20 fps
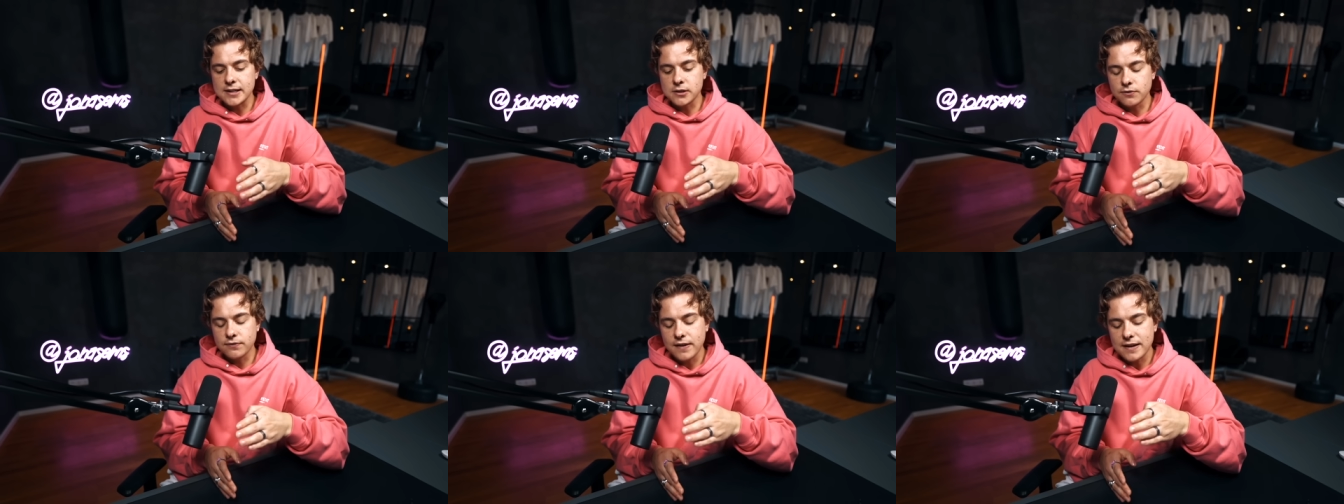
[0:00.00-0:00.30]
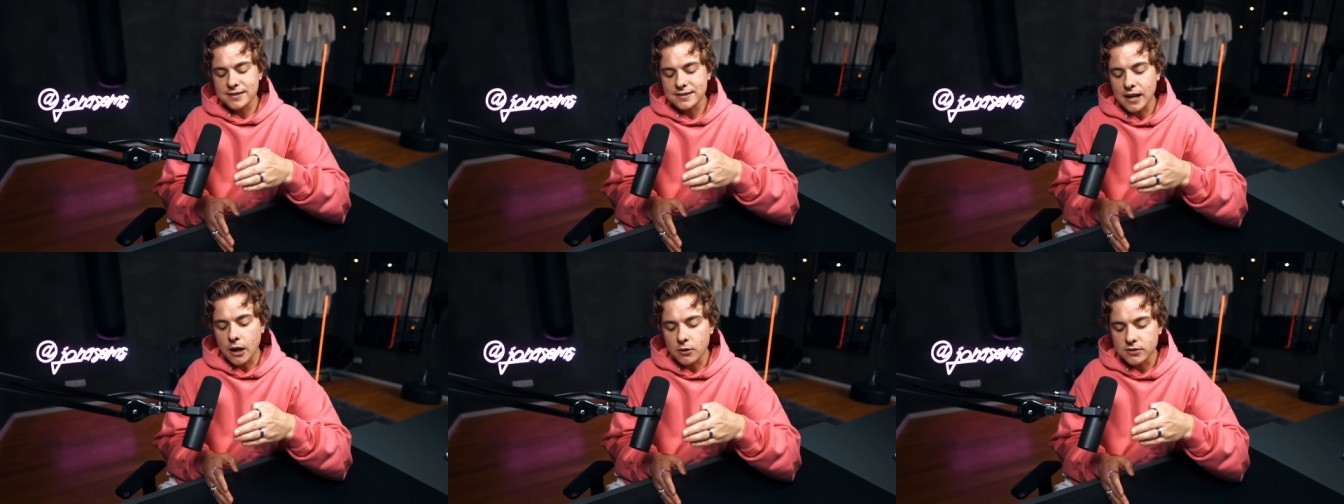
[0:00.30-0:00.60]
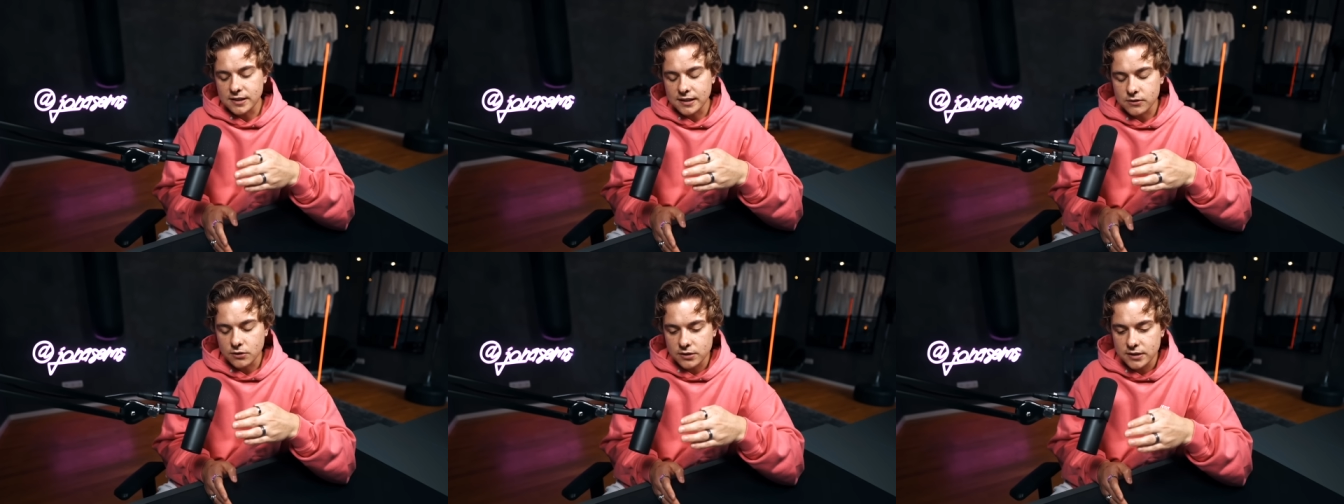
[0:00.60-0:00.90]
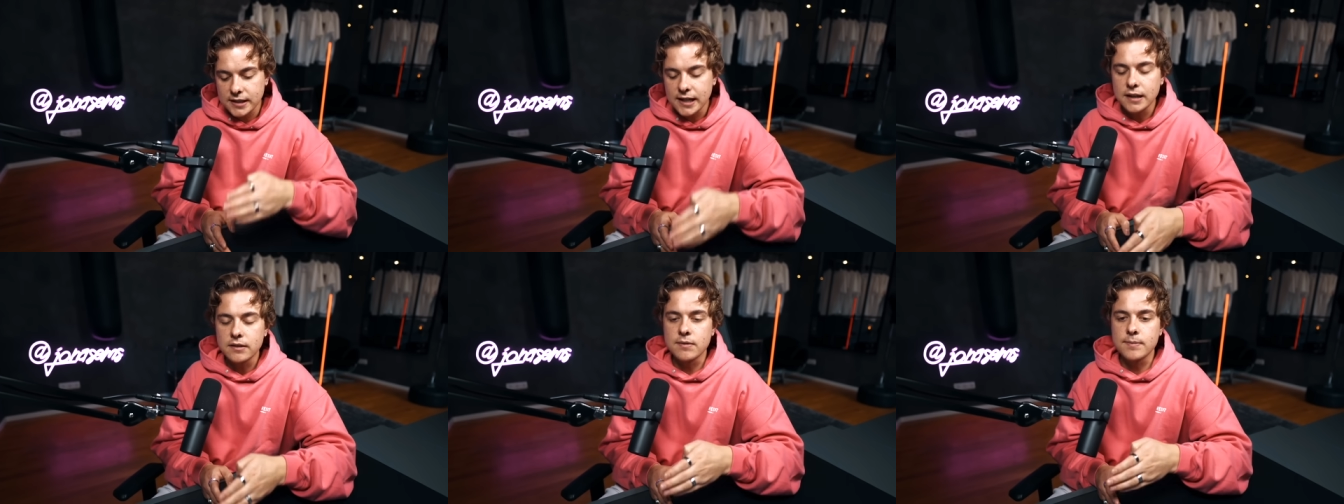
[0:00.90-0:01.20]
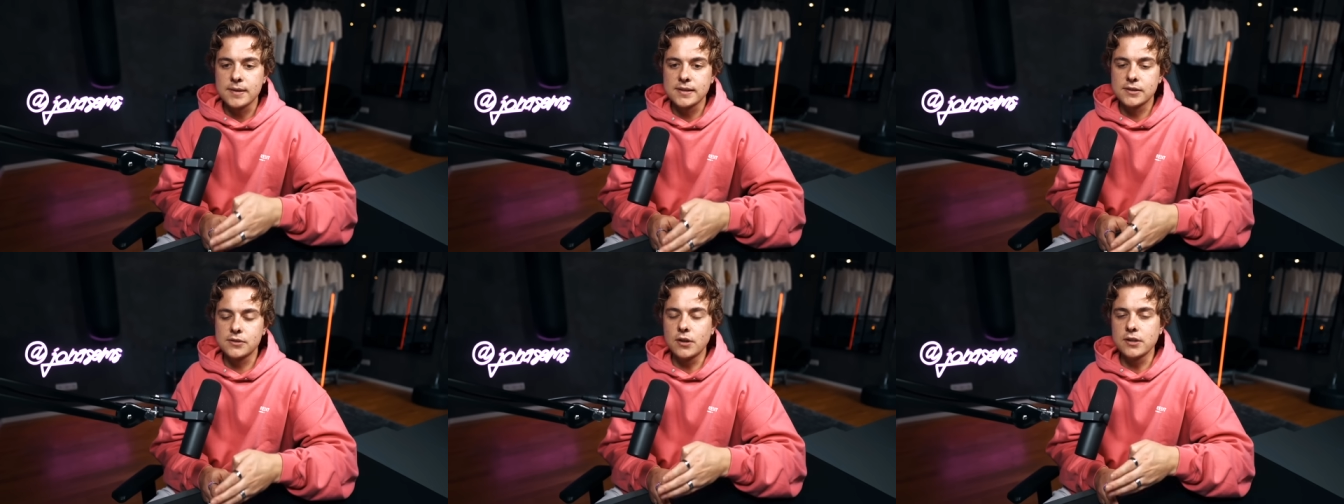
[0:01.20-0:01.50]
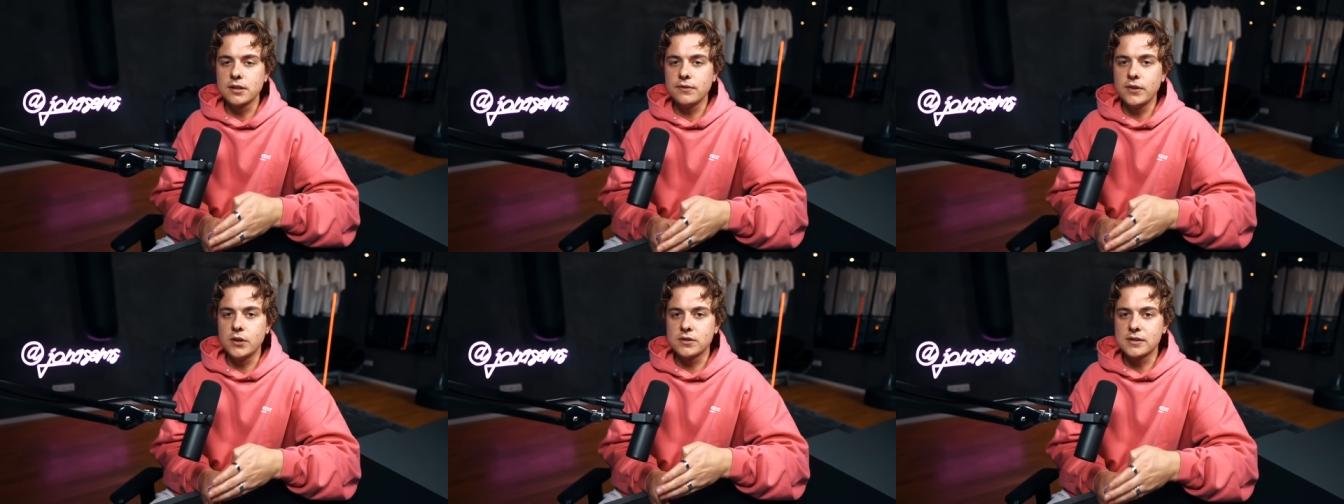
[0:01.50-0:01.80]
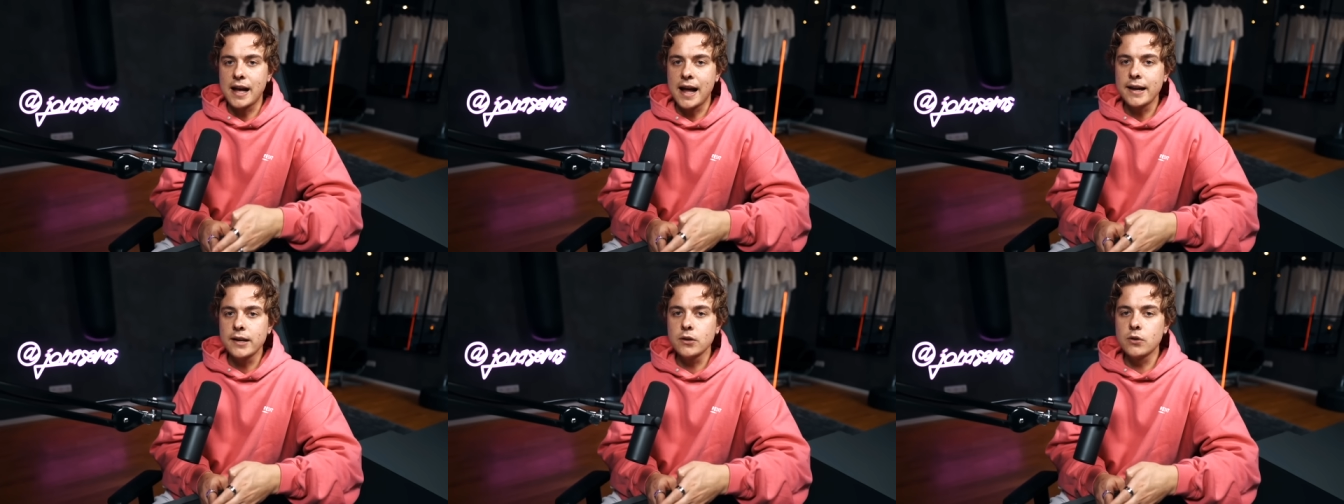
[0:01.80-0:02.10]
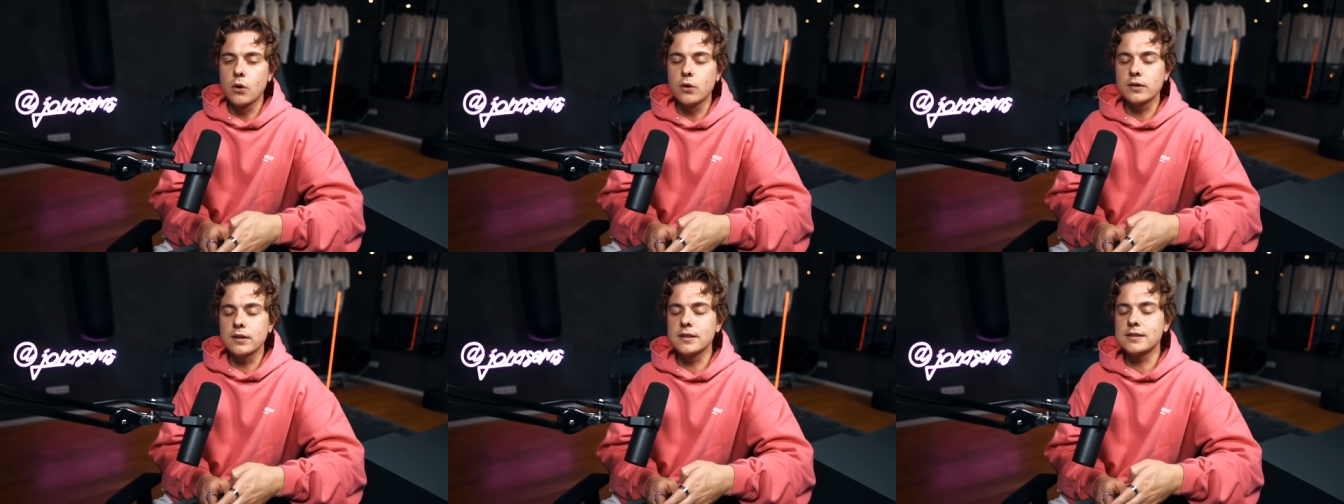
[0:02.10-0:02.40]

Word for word: Also was daraus resultiert, wenn man sich solche Videos anguckt,